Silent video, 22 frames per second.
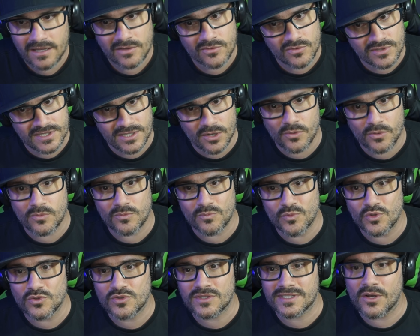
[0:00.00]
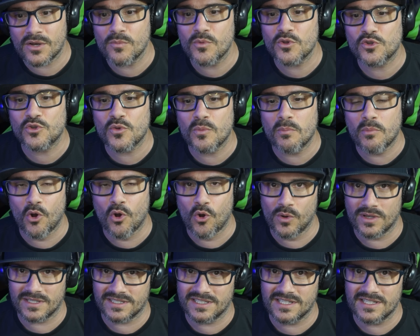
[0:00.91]
são, são muito
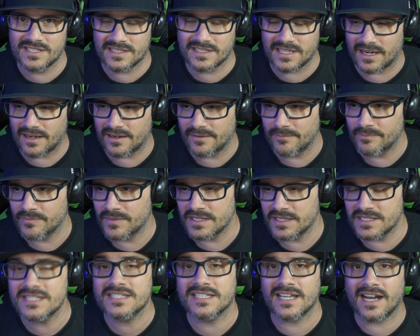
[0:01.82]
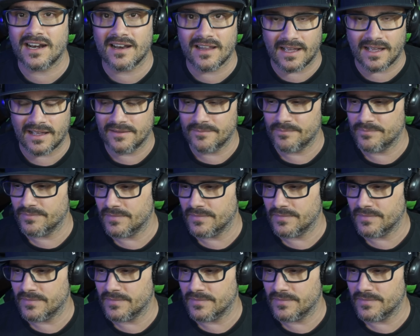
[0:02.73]
boas de estar, de estar lá.